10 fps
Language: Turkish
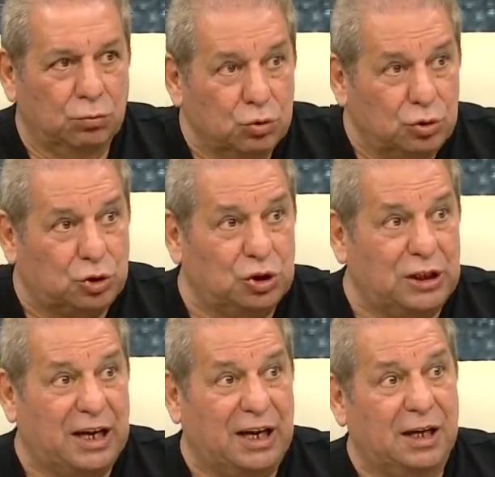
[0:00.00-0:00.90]
Bunun
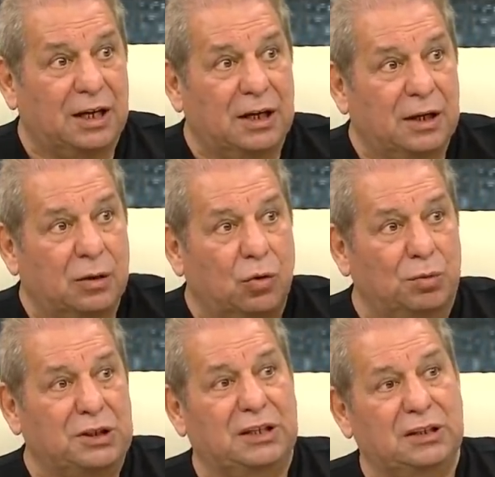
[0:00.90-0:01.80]
için de
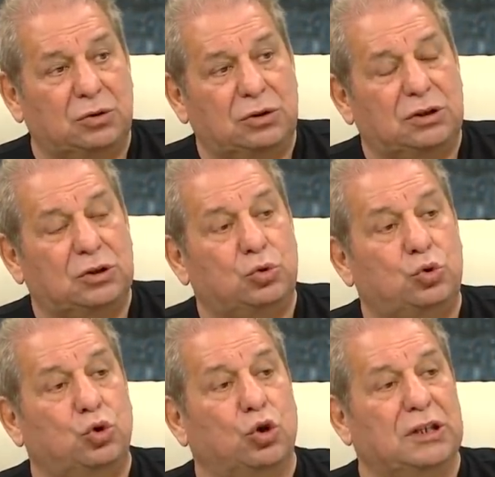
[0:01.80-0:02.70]
komitenin
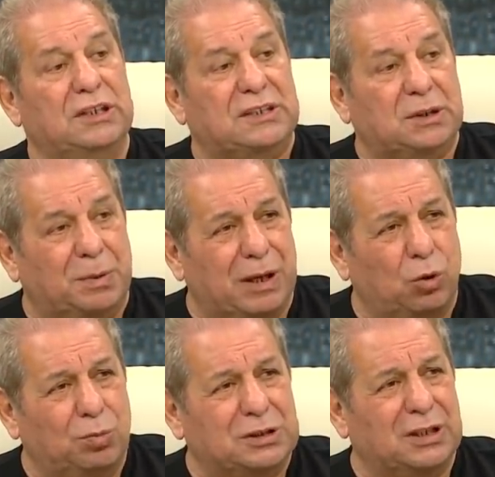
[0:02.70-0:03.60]
çok iyi istihbar
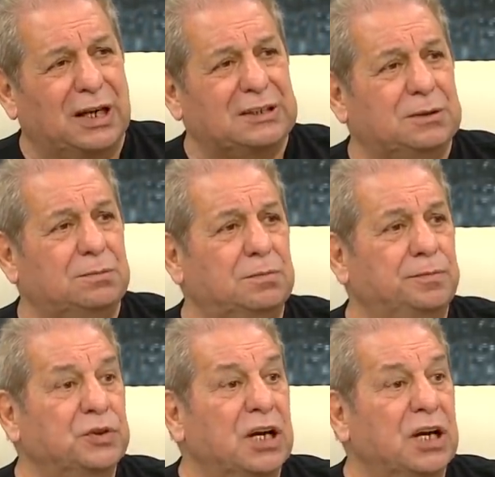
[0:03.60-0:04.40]
olması lazım.